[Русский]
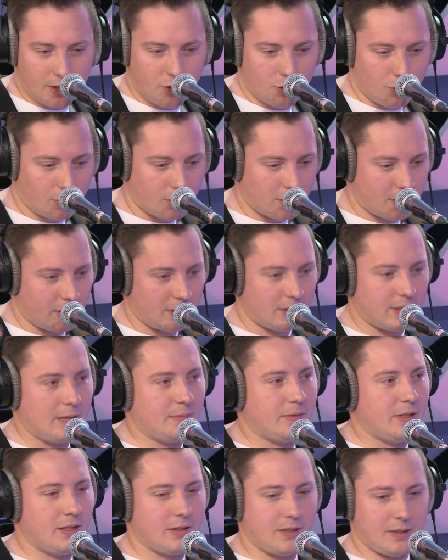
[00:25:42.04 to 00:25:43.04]
отчет, это на
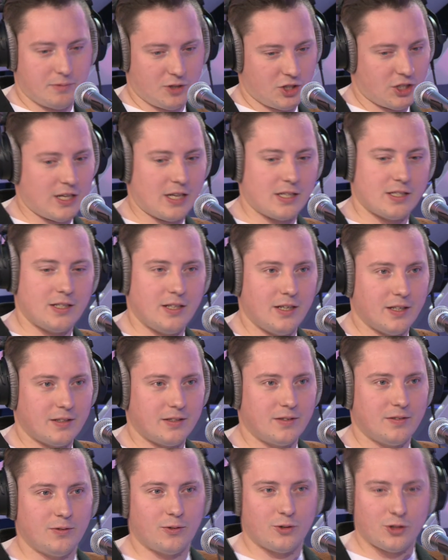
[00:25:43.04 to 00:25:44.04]
самом деле там 16 лет
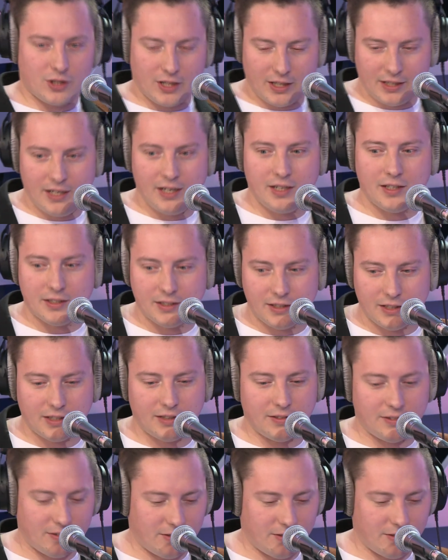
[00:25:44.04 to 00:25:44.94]
ну, творческой да, это, деятельности, конечно. это,